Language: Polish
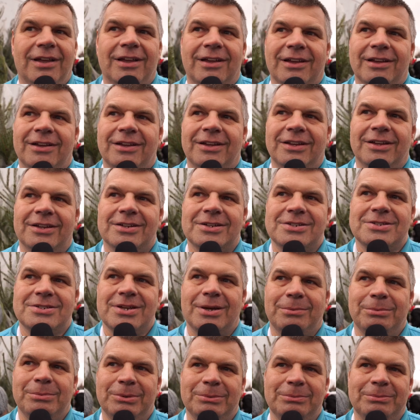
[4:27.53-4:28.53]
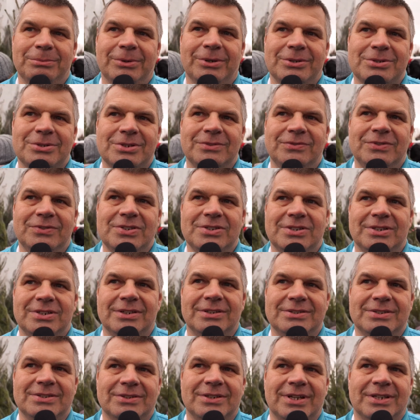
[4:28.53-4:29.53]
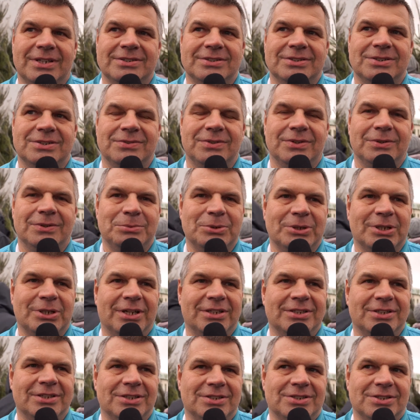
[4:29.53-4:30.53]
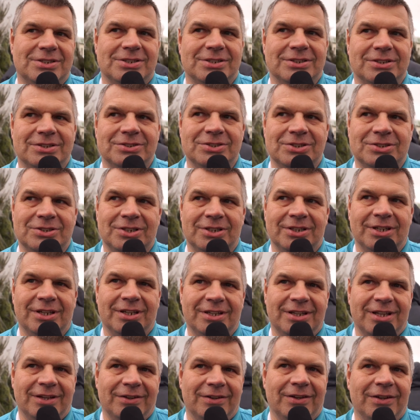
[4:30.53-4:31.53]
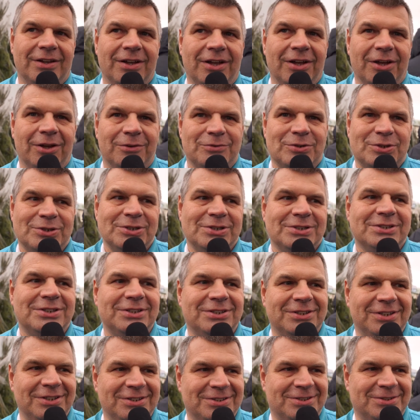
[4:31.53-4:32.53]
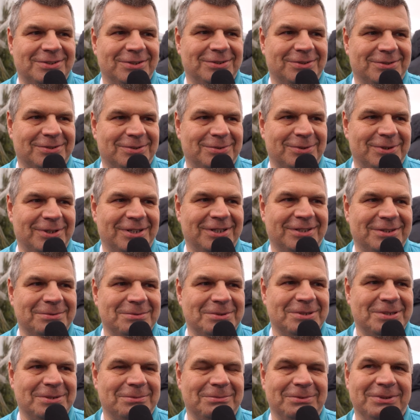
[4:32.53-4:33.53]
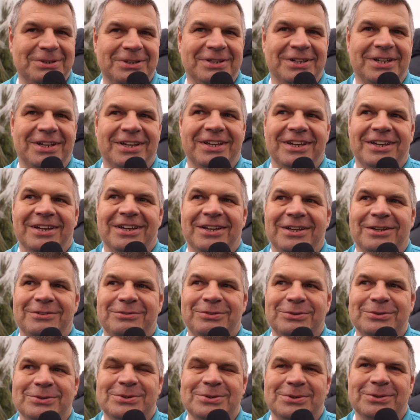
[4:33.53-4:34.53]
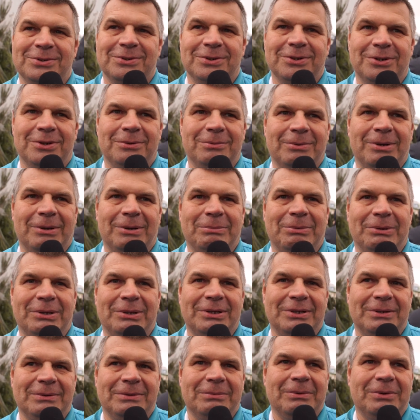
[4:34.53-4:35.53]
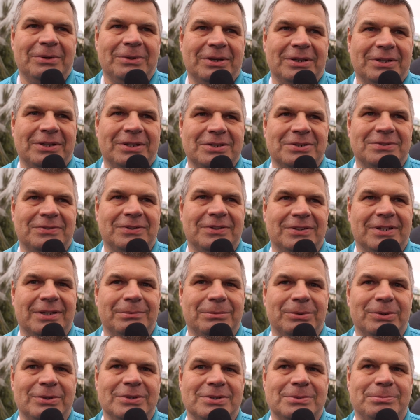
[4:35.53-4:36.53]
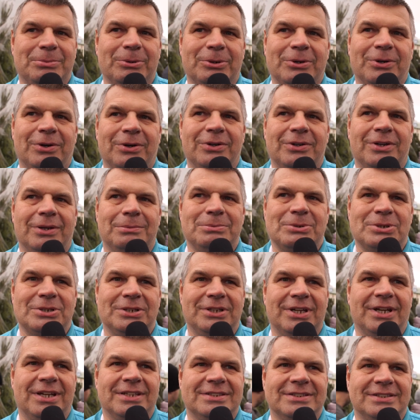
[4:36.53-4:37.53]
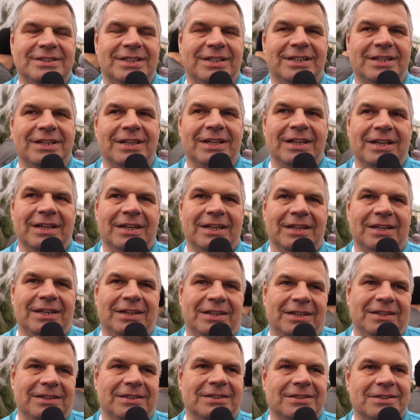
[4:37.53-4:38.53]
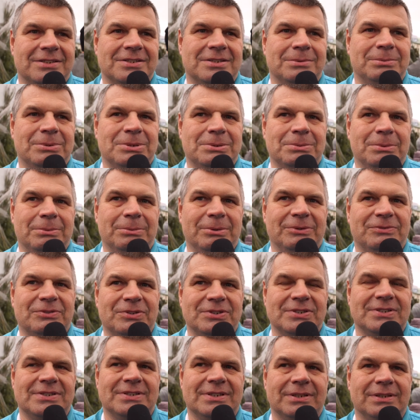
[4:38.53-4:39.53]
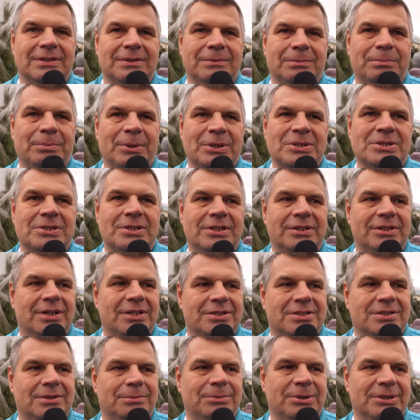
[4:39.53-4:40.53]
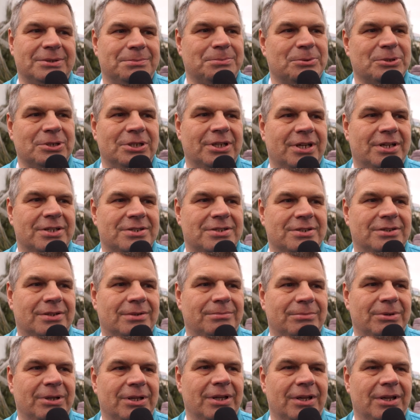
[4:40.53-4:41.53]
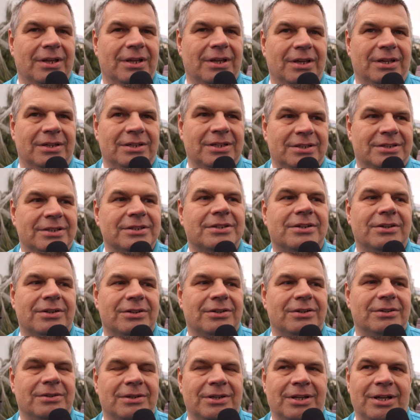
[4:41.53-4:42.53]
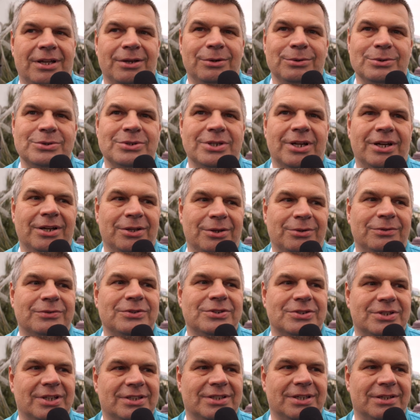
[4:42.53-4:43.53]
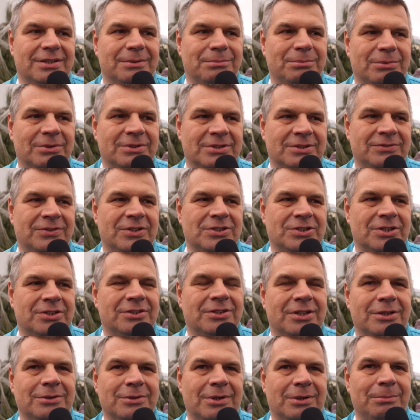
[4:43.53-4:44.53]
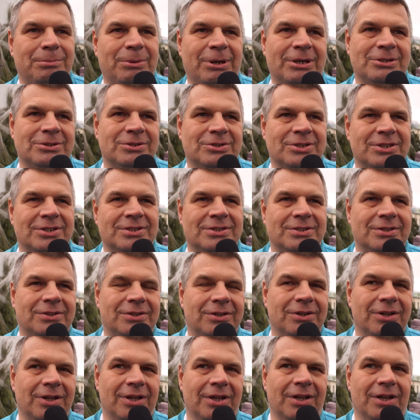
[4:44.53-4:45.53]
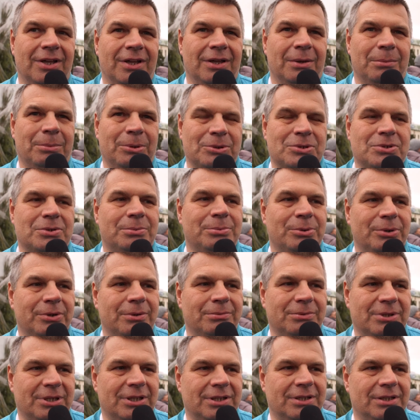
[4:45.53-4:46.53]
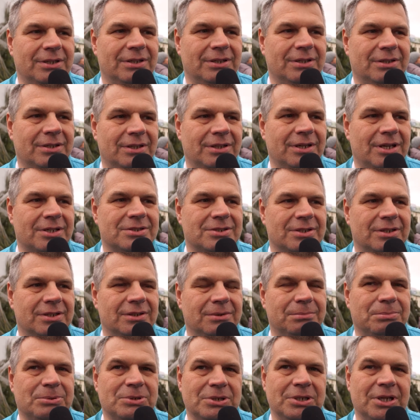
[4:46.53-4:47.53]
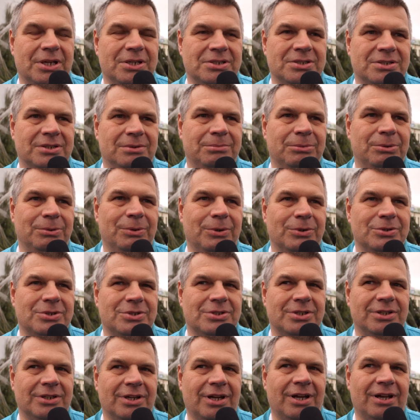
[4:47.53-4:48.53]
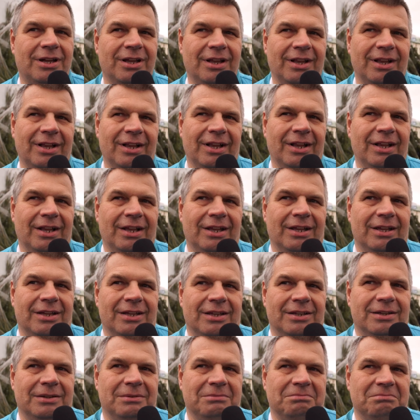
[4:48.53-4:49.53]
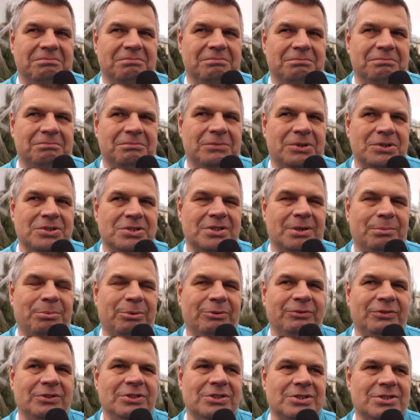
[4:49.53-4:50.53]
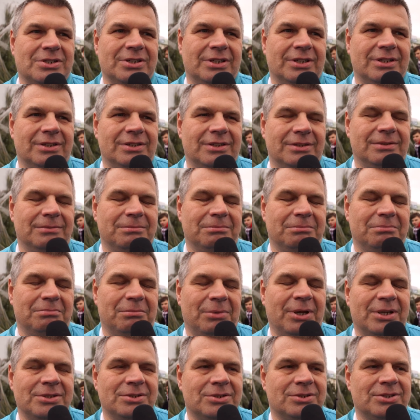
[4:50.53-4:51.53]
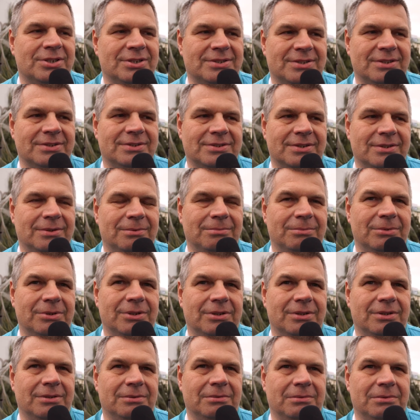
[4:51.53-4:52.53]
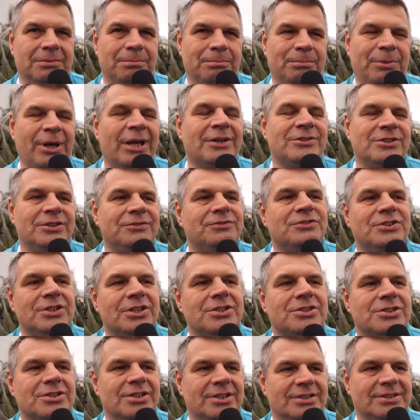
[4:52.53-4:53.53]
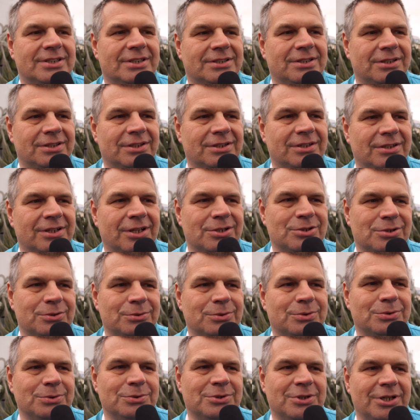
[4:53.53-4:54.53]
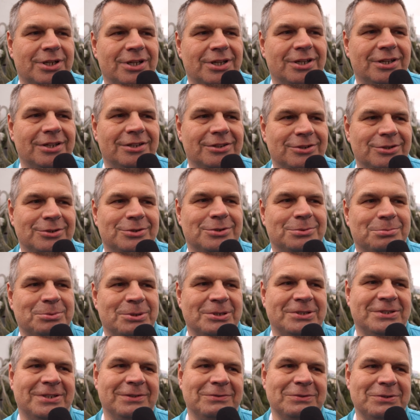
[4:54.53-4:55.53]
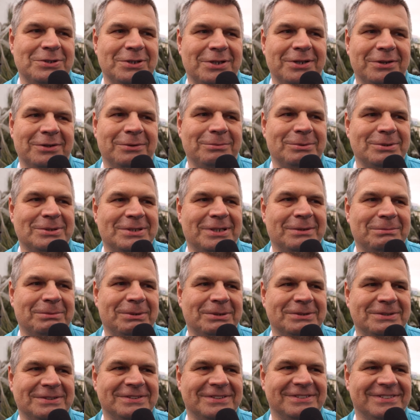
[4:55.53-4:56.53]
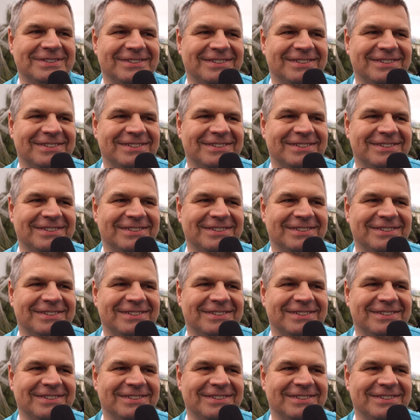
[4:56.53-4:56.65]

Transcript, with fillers: E, chciałbym oczywiście z okazji świąt przekazać życzenia dla wszystkich istot, które na tym ziemi e, funkcjonują, aby one, te święta były spokojne, przyjazne i żebyśmy my wszyscy patrzyli na siebie z przyjaźnią, nie tylko na ludzi, ale również na te zwierzęta, które bardzo często potrzebują tej, tej naszej przyjaźni i miłości, a można powiedzieć, że bardzo często są e, bardziej wdzięczne za te nasze uczucia niż przedstawiciele Homo sapiens.